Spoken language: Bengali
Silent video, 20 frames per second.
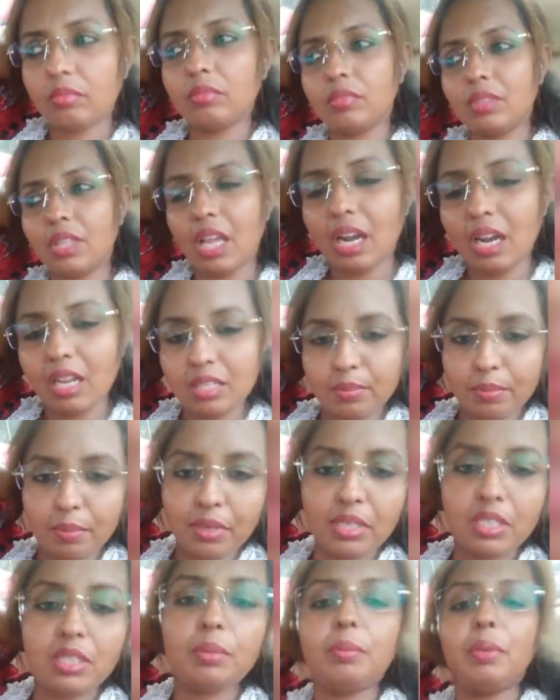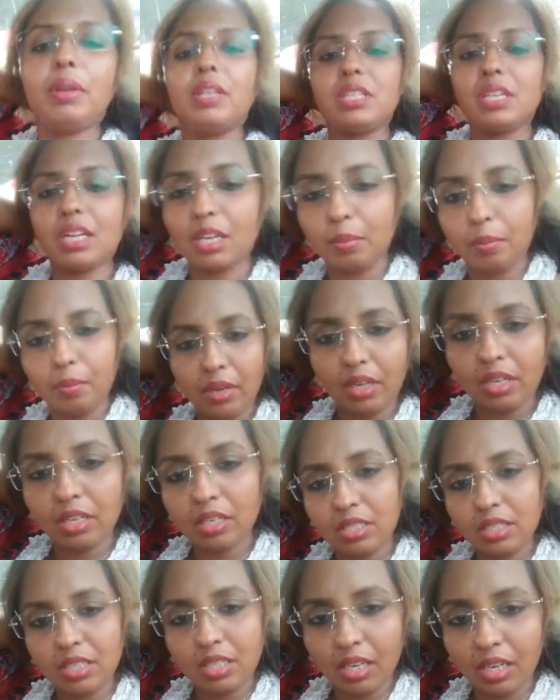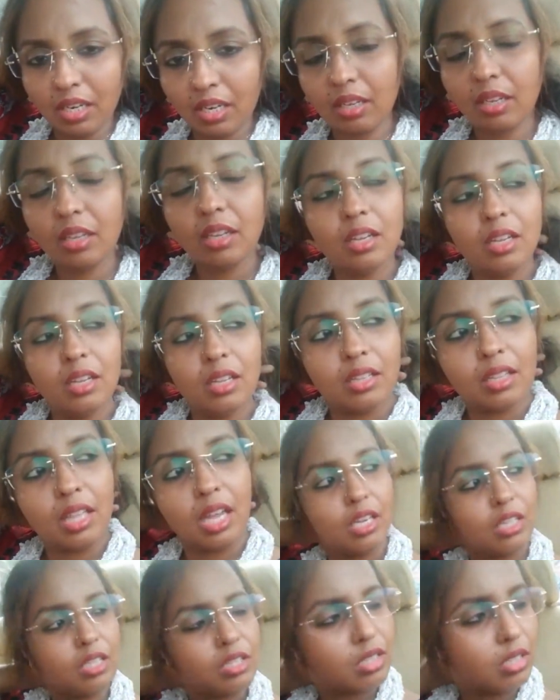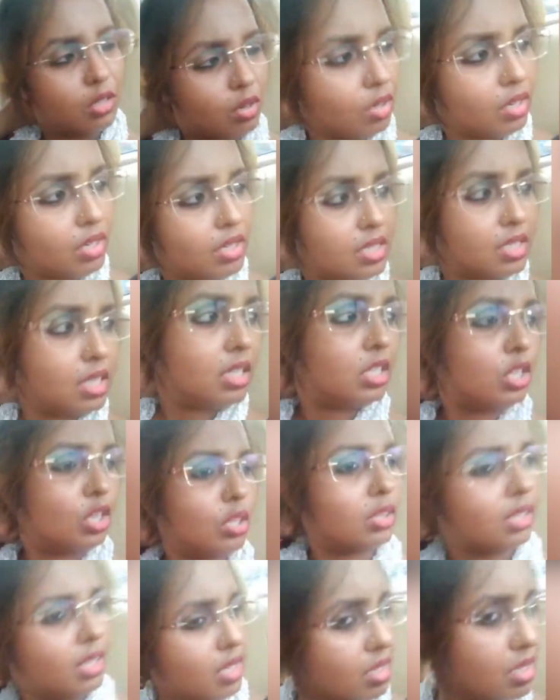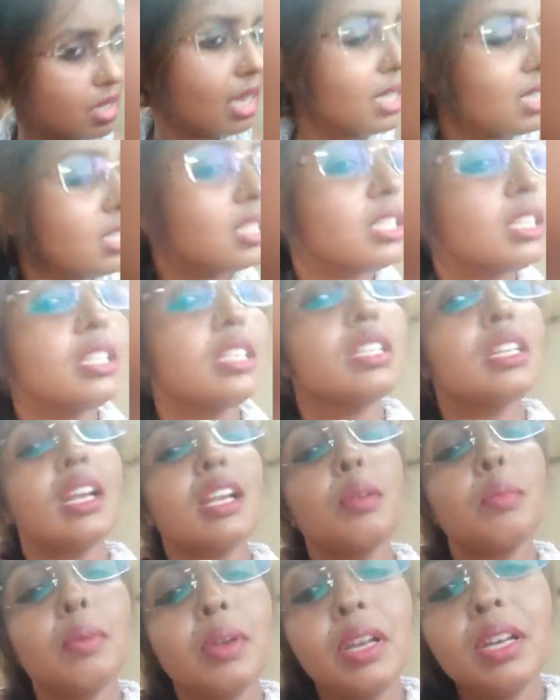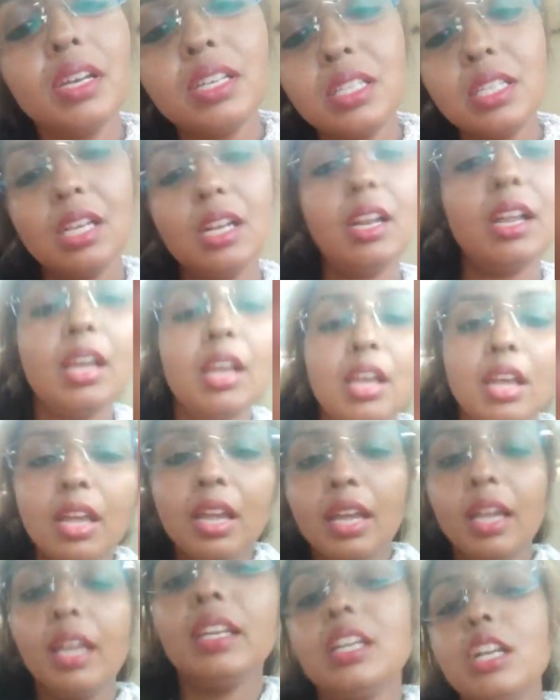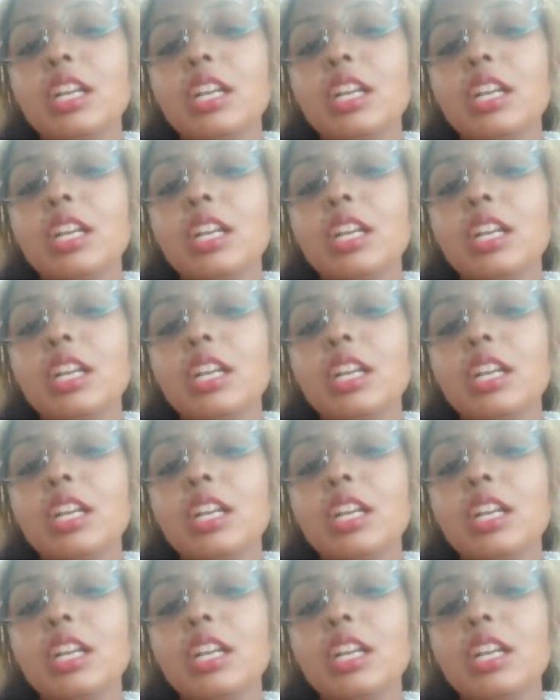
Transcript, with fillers: তার হাজব্যান্ড বা শাকিব খানের ছেলে তার ঘরে যেই সন্তানটি আছে সেটি সাকিব খানের ছেলে এটা